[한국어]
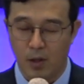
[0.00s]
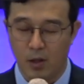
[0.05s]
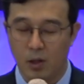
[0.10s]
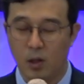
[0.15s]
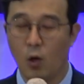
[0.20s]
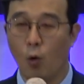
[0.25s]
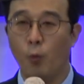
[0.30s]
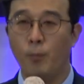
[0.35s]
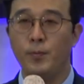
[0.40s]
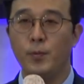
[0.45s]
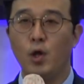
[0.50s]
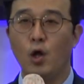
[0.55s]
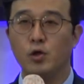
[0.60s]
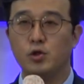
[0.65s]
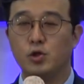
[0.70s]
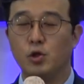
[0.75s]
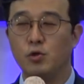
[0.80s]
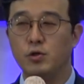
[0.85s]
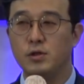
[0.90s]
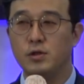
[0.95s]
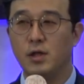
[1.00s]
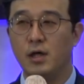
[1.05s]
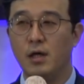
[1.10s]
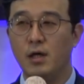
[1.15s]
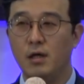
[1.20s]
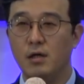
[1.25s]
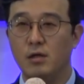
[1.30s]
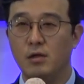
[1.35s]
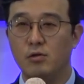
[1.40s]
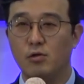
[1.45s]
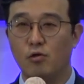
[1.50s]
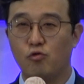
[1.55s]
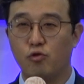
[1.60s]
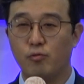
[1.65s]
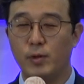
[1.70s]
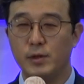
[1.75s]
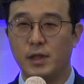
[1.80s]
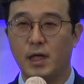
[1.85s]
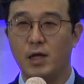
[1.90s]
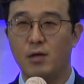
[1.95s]
이게 옮겼죠, 이제. 두
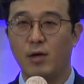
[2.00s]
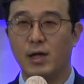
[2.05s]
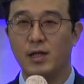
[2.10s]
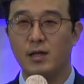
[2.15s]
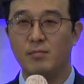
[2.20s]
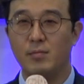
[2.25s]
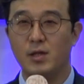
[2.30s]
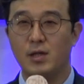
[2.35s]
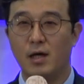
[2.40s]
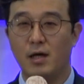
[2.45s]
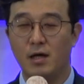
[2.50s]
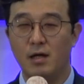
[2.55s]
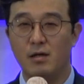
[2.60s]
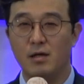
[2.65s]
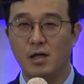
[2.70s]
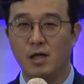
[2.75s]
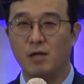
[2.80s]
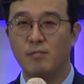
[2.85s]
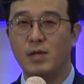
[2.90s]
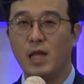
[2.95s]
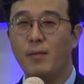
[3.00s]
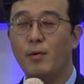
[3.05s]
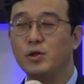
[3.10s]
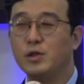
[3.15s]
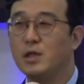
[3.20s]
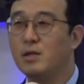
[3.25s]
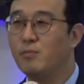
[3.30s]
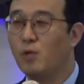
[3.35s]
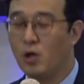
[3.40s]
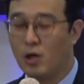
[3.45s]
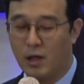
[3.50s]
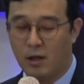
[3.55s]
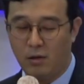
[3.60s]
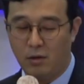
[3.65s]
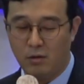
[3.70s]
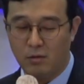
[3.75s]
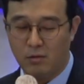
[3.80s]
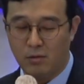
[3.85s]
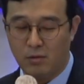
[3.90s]
번째까지 왔습니다. 그럼 세 번째는 뭘까요?